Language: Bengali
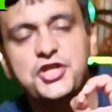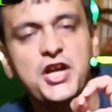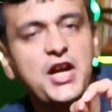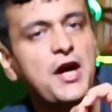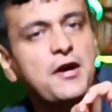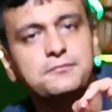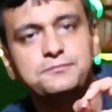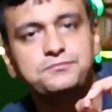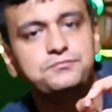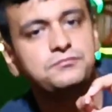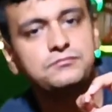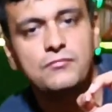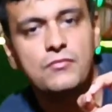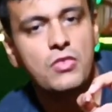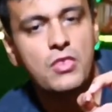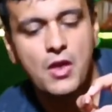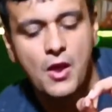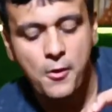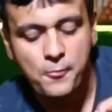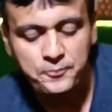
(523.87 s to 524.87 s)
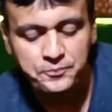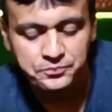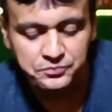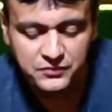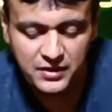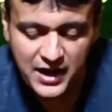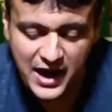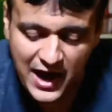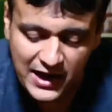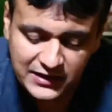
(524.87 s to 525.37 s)
সেরা
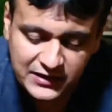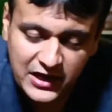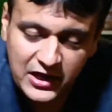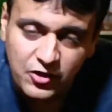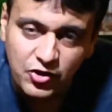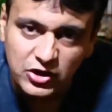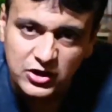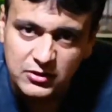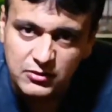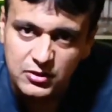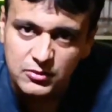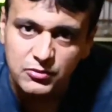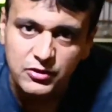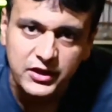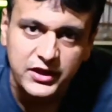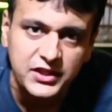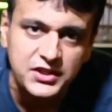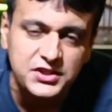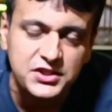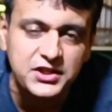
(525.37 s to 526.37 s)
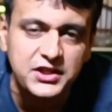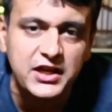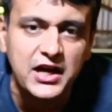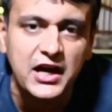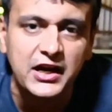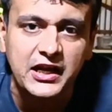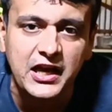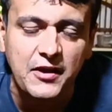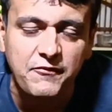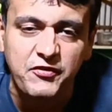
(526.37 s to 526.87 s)
একটাই কথা বলবো
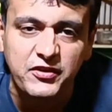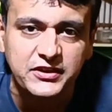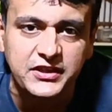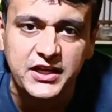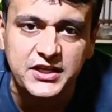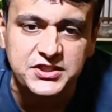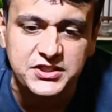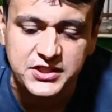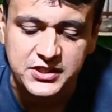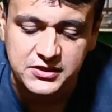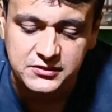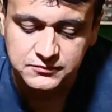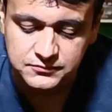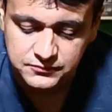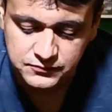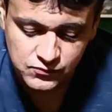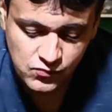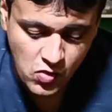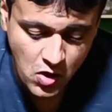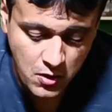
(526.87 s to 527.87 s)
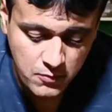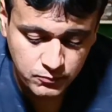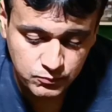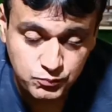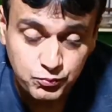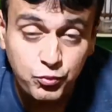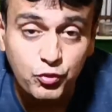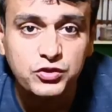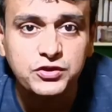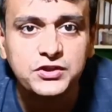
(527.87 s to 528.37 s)
ইঞ্জিনিয়ার ক্যাফেতে এসে
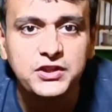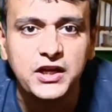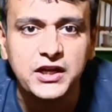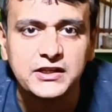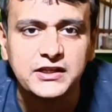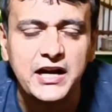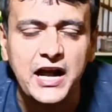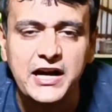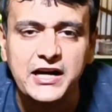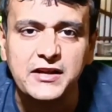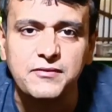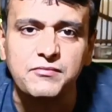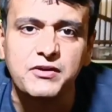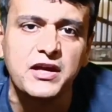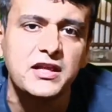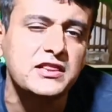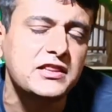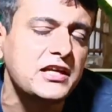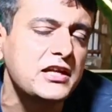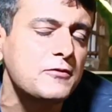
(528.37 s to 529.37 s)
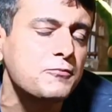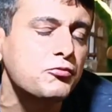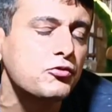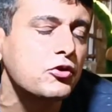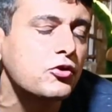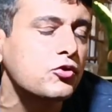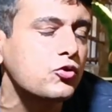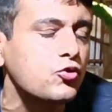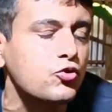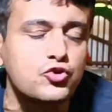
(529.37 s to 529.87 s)
প্রত্যেকটা আইটেমকে দিল
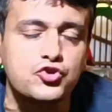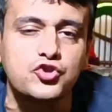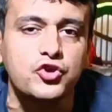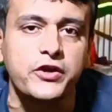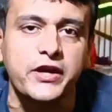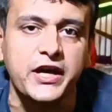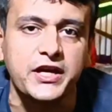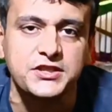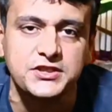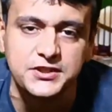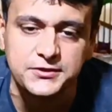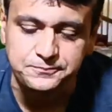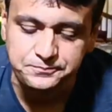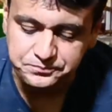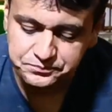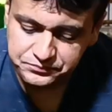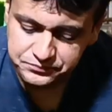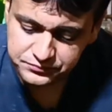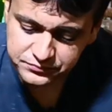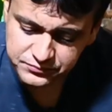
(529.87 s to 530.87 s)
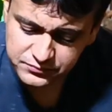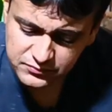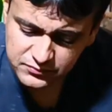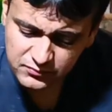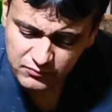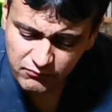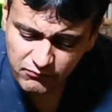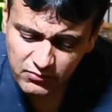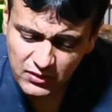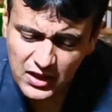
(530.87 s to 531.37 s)
পুরো খুশ হয়ে গেছে
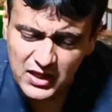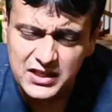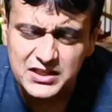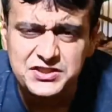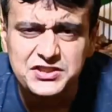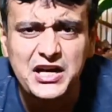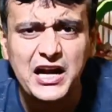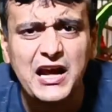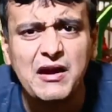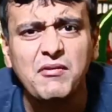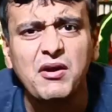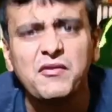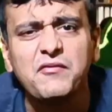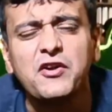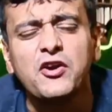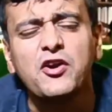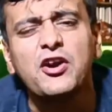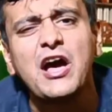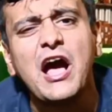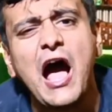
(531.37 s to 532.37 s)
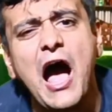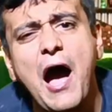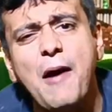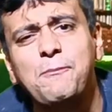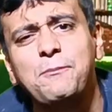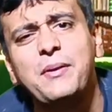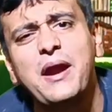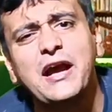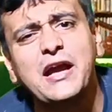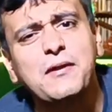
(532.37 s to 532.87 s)
যারা আমার ভিডিওটা
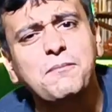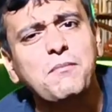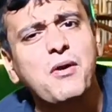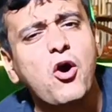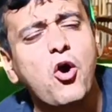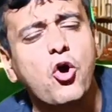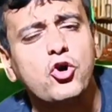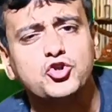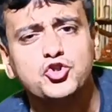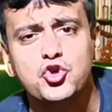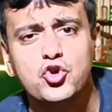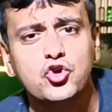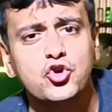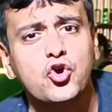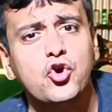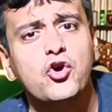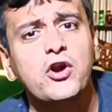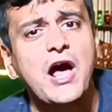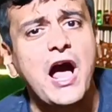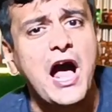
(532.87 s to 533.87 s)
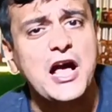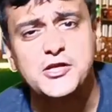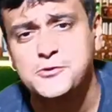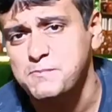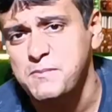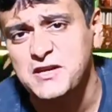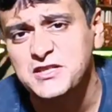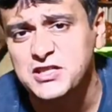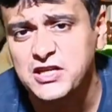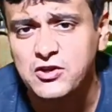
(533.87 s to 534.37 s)
হাবড়া কিংবা অশোকনগর
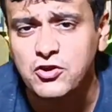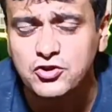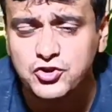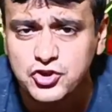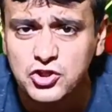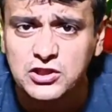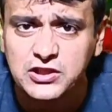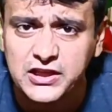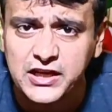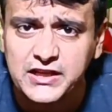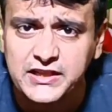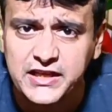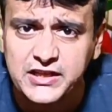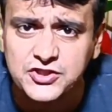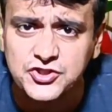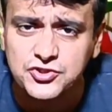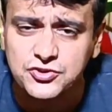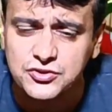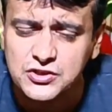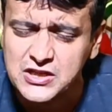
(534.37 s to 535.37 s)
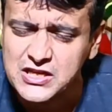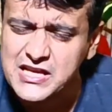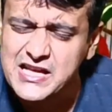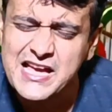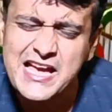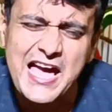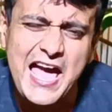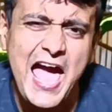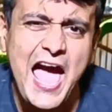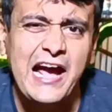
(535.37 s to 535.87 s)
আশপাশের অঞ্চল থেকে দেখছো
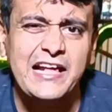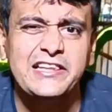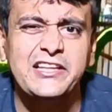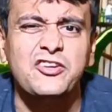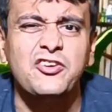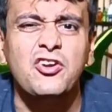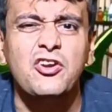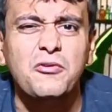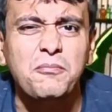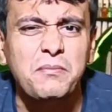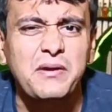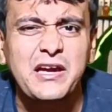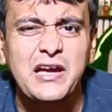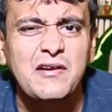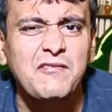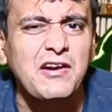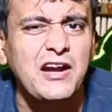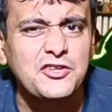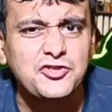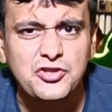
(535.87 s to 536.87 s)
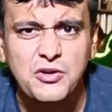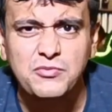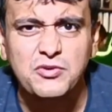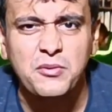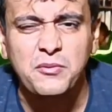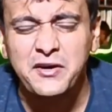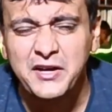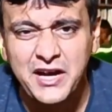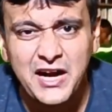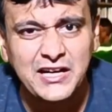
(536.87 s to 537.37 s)
একদিন হলেও বিকেলবেলা
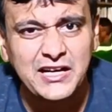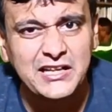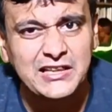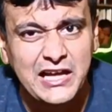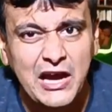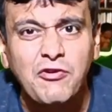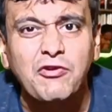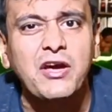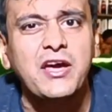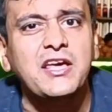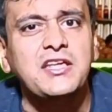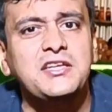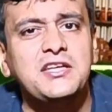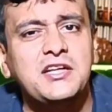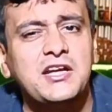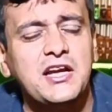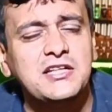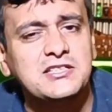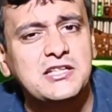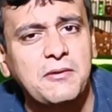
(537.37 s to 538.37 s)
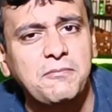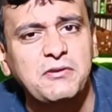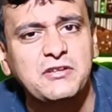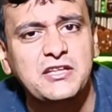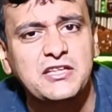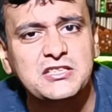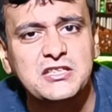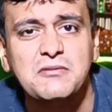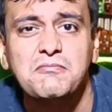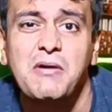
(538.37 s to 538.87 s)
জমজমাটি একটা দাও না ইঞ্জিনিয়ার্স
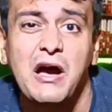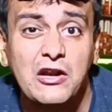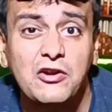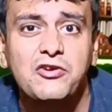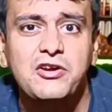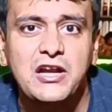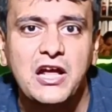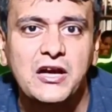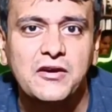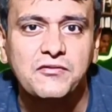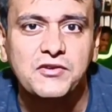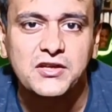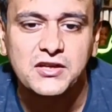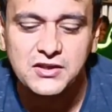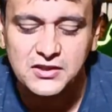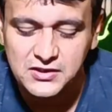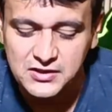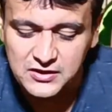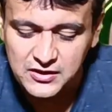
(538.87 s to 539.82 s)
ক্যাফেতে এসে ভালোই লাগবে